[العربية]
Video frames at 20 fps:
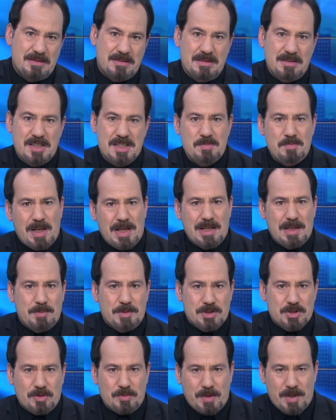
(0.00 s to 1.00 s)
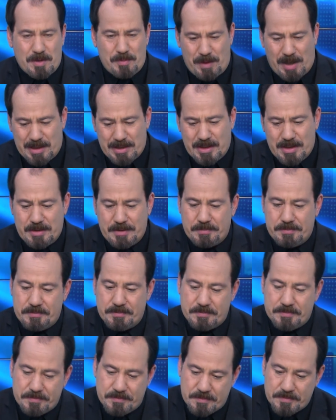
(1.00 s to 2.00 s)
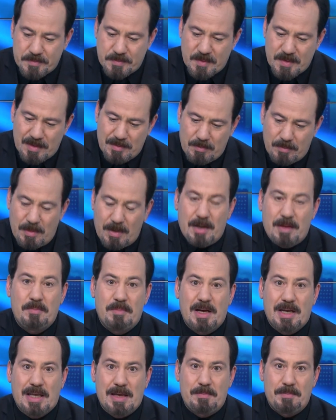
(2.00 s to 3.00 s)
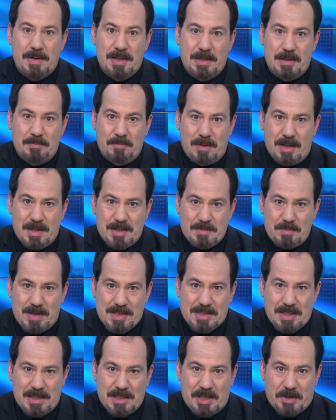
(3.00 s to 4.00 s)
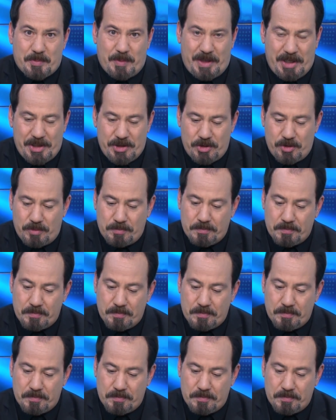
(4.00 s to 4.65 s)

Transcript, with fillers: اسم الله بالطبق بعده ما ما كمل ما ما صار 40 يوم